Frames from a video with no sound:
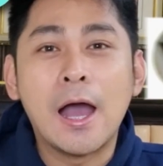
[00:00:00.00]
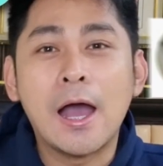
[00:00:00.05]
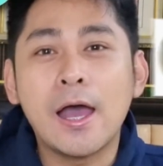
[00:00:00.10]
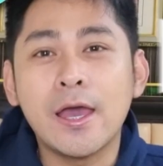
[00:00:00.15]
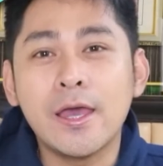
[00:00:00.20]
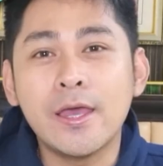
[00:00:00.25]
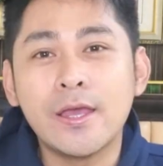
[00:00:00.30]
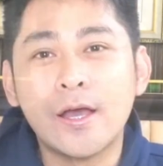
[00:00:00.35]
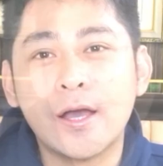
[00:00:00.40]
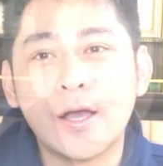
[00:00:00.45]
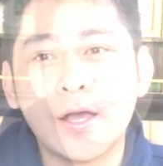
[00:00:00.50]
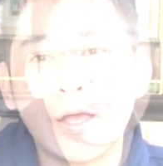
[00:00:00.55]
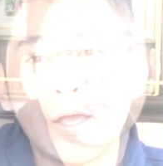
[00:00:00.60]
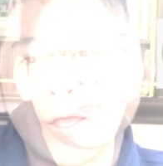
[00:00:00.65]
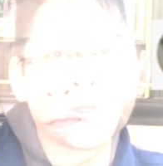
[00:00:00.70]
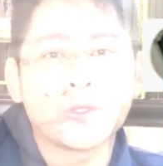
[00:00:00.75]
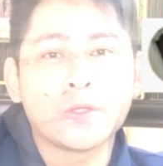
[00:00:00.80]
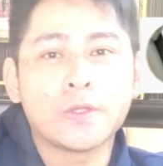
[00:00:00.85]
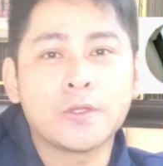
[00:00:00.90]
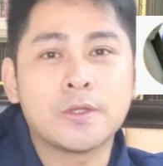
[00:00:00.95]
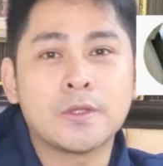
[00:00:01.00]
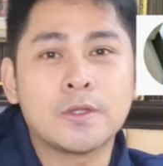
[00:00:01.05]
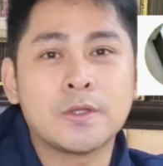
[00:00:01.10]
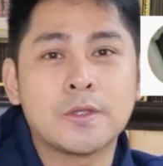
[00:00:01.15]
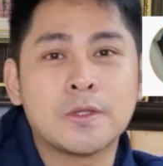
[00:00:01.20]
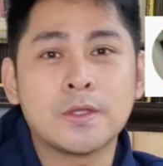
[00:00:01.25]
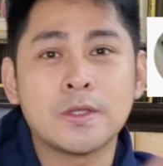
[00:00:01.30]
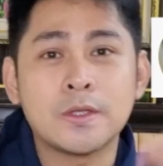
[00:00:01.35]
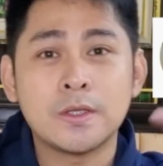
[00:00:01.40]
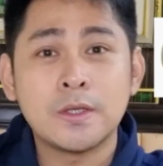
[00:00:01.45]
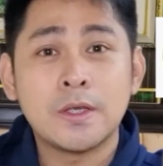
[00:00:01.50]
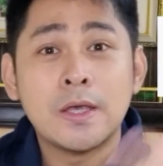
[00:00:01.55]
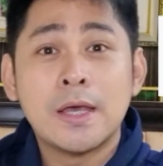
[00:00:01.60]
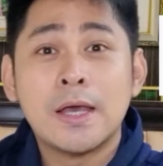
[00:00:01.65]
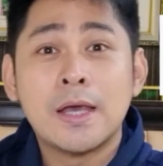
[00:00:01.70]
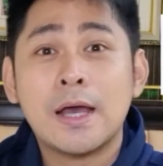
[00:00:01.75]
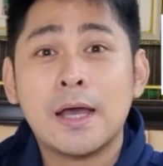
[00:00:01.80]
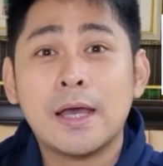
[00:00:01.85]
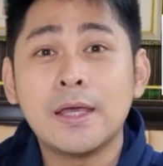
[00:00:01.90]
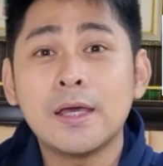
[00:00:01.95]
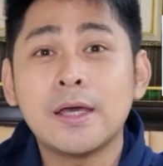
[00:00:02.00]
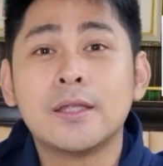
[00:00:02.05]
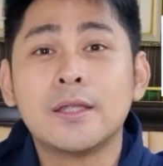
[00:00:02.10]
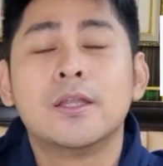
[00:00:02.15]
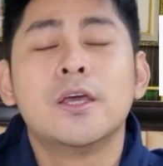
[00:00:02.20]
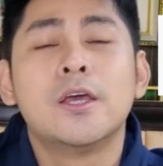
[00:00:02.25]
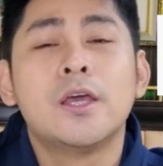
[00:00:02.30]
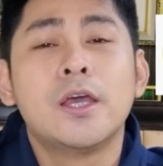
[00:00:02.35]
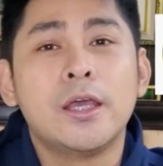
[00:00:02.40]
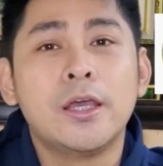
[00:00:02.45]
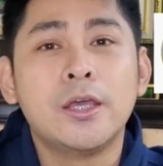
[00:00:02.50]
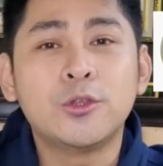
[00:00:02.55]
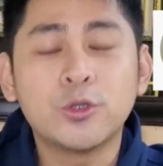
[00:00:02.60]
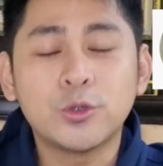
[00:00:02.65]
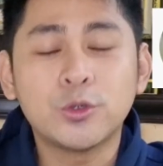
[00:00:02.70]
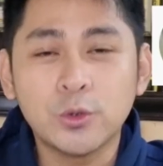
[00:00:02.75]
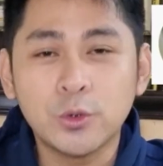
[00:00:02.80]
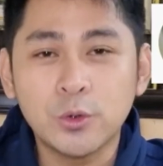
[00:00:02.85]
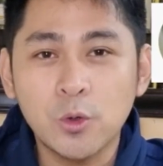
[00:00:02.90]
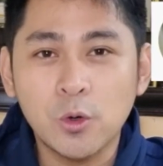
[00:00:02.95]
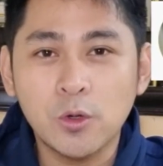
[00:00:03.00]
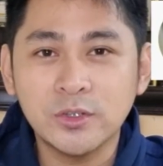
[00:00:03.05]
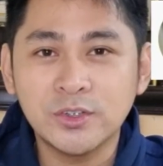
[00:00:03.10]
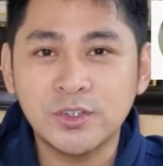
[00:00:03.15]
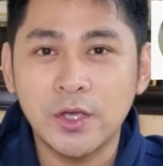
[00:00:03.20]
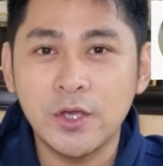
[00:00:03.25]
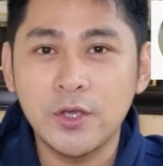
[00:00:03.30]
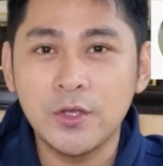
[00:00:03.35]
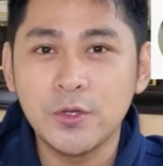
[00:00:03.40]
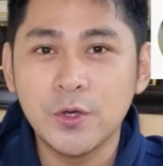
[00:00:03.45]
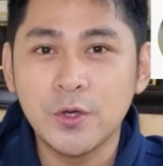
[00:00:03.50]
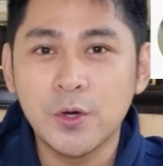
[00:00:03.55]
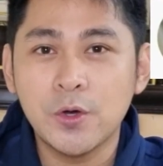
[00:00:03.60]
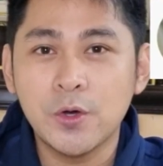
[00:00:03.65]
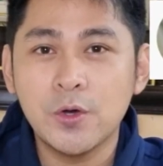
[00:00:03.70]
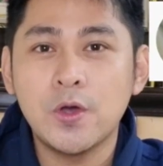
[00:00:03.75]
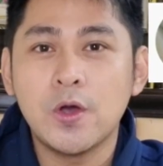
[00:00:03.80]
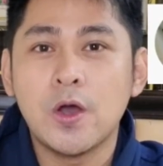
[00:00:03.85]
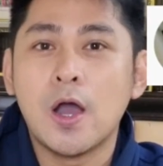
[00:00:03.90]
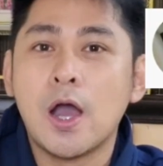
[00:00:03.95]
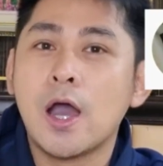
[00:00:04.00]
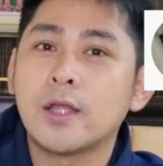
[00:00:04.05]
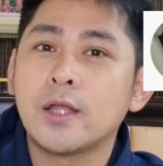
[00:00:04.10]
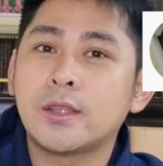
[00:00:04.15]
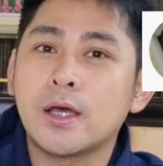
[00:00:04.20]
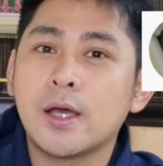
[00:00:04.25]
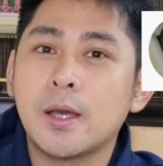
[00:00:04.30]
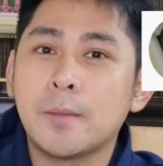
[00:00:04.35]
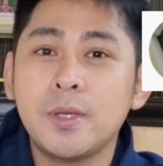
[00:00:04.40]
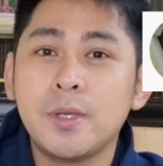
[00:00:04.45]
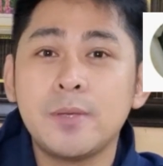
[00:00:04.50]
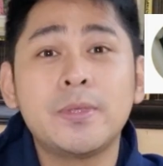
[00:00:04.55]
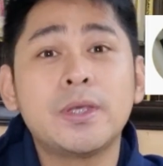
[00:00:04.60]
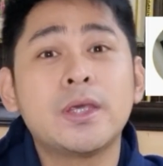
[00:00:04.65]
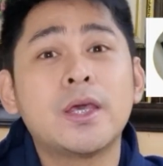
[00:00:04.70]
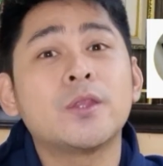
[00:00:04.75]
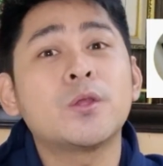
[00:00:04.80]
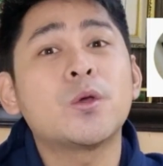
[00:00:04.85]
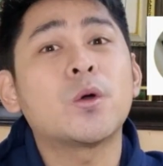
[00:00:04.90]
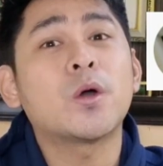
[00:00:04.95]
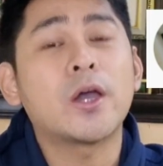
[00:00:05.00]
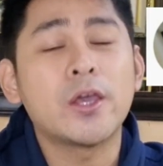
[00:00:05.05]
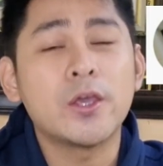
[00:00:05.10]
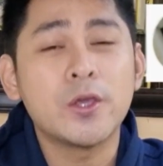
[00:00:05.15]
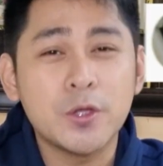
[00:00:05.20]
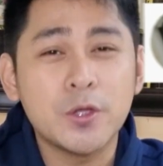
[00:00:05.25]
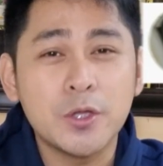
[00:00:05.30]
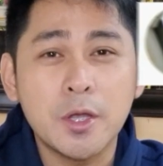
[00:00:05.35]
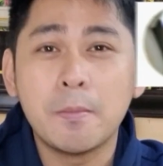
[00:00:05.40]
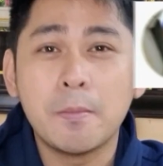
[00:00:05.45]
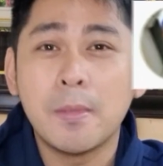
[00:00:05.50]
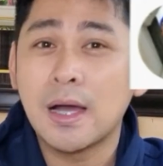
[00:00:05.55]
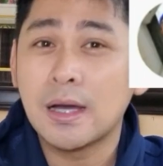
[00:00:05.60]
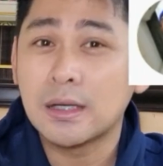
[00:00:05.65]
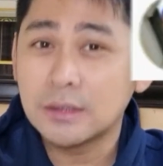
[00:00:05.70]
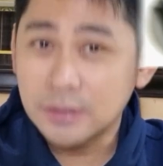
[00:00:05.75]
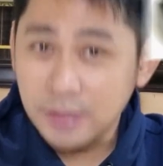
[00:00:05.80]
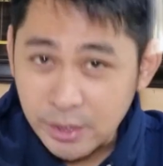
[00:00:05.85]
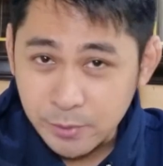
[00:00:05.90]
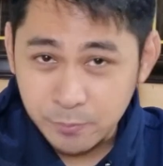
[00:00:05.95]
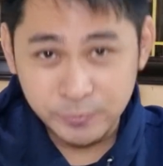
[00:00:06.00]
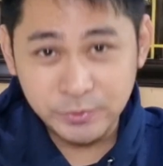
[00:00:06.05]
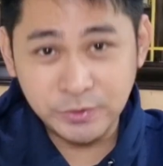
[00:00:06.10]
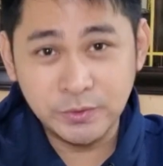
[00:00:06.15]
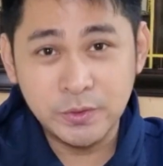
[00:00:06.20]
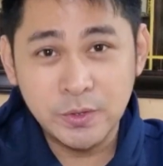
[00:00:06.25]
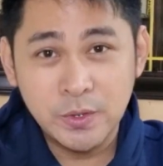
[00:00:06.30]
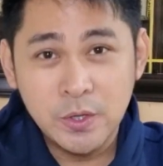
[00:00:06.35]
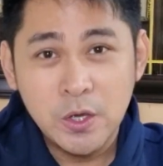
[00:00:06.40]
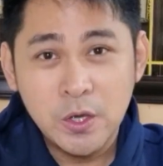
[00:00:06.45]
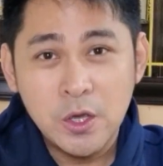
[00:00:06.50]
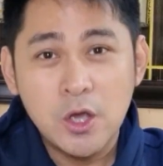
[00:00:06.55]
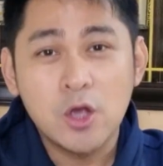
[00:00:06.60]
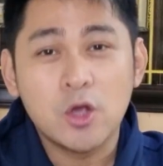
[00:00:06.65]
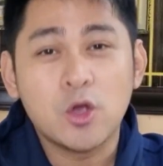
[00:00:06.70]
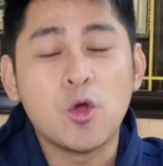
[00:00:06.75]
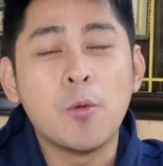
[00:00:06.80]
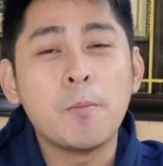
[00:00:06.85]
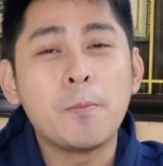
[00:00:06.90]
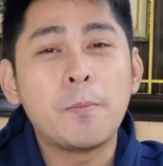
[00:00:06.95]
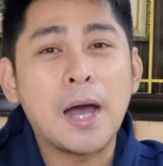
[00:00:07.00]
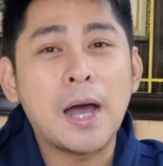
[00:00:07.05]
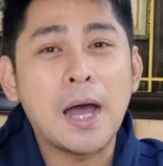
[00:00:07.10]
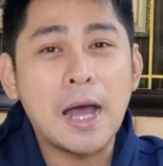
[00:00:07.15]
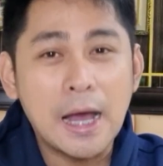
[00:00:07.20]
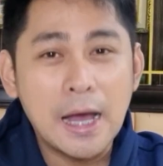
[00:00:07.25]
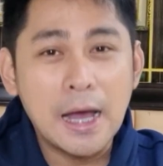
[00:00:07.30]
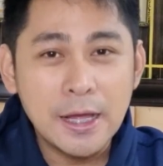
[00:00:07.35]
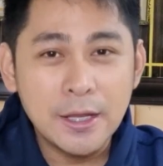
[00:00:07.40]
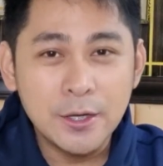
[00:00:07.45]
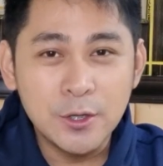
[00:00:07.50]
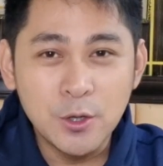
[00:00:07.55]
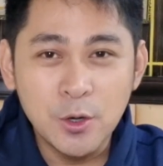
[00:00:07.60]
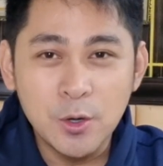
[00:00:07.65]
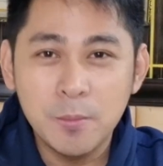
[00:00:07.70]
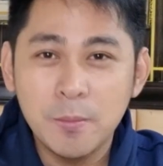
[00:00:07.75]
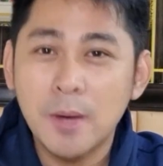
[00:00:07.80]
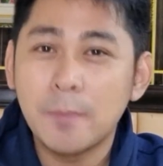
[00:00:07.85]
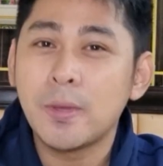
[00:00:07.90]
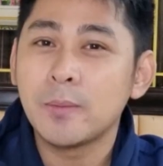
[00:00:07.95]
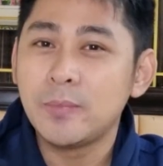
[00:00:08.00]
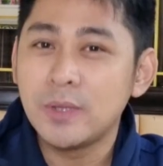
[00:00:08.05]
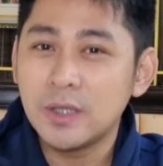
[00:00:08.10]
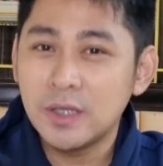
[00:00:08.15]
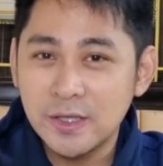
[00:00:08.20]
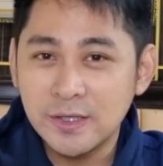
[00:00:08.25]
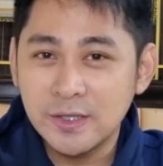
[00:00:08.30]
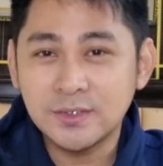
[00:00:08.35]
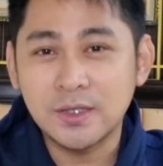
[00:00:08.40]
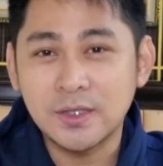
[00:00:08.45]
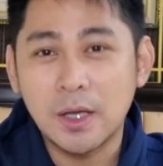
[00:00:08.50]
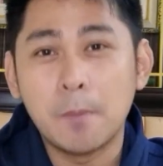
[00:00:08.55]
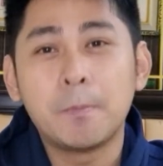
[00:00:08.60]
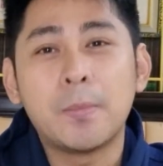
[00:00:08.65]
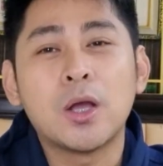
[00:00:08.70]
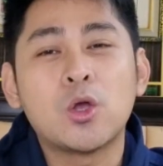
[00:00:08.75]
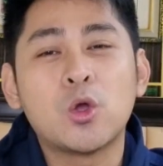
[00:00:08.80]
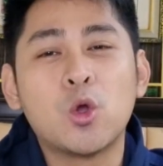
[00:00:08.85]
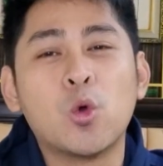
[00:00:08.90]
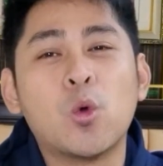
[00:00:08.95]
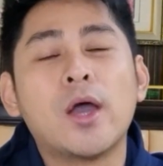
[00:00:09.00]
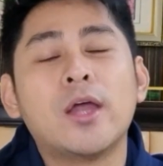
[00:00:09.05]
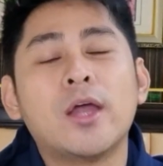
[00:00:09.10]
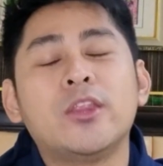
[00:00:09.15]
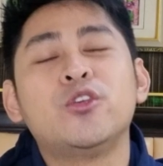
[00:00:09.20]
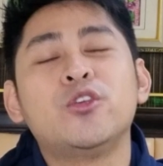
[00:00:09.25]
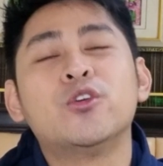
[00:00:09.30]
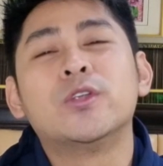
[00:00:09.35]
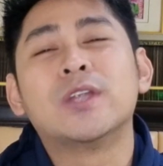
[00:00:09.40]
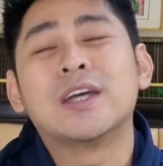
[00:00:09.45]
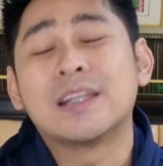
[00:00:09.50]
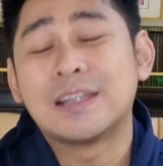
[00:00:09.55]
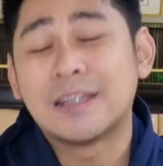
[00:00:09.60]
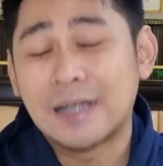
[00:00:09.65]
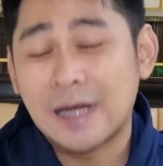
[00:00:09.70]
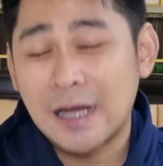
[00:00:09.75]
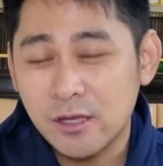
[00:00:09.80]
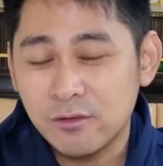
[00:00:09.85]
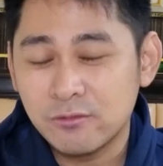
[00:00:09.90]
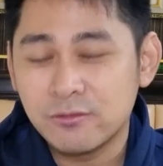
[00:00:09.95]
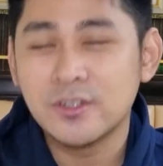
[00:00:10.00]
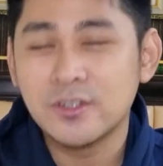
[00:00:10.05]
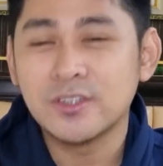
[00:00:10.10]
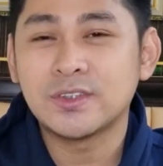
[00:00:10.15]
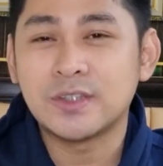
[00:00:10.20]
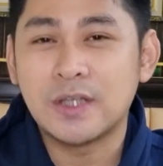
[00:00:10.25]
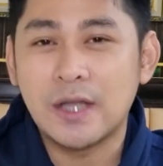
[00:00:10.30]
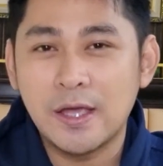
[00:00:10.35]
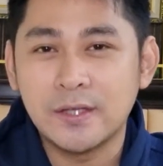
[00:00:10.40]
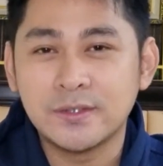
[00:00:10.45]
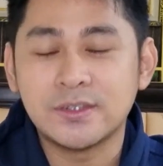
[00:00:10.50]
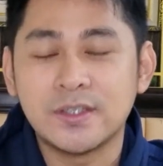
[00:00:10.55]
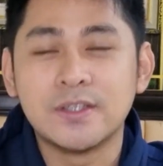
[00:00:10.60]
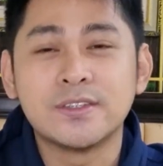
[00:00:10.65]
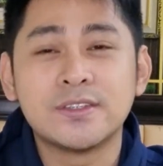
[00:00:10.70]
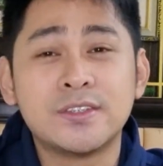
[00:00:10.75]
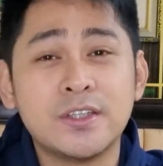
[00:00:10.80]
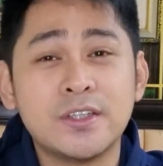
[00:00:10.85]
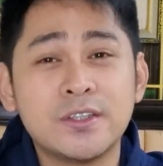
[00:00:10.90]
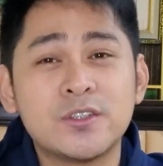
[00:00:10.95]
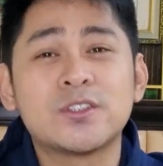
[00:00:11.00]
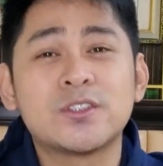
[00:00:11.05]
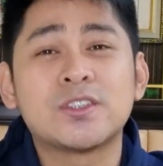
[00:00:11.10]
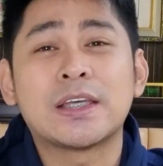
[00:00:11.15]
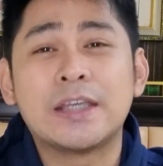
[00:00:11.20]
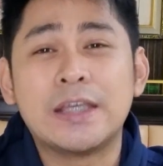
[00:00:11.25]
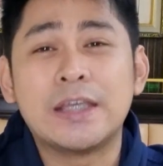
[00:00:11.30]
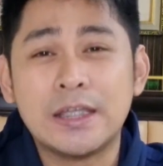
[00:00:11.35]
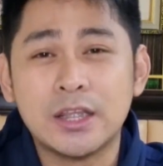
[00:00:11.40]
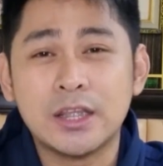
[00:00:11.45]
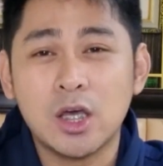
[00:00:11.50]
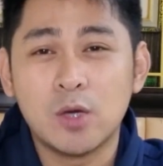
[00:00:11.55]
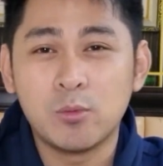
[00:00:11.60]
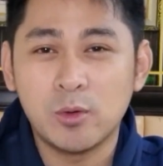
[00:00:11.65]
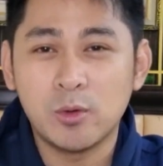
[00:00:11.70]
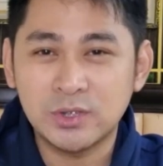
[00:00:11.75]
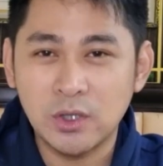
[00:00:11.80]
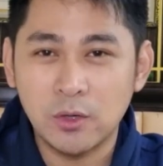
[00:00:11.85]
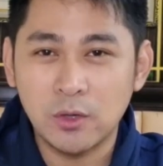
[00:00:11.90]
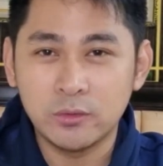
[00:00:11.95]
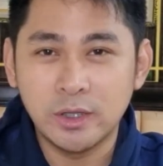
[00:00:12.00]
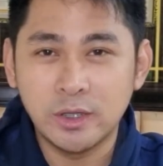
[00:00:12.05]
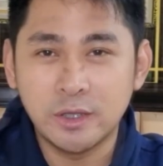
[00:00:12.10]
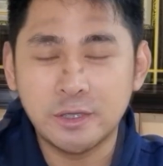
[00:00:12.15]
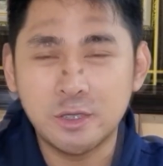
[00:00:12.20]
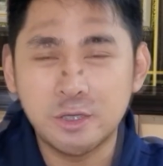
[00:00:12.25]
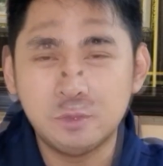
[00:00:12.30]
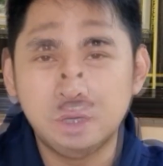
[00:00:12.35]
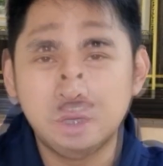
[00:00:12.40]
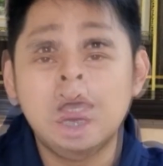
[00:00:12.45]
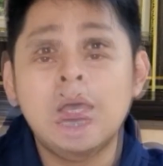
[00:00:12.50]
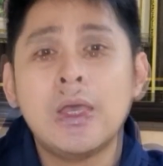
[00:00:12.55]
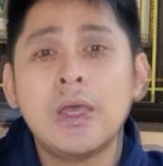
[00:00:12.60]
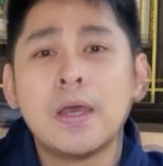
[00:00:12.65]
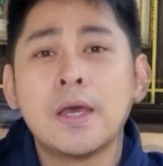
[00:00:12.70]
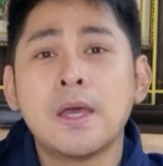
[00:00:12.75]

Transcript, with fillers: ay, uh, ayan, ituturo ko sa inyo at uh, bibigyan ko kayo ng mga tips kung paano mapabilis ang pagkuha nyo ng driver's license dito sa Kingdom of Saudi Arabia.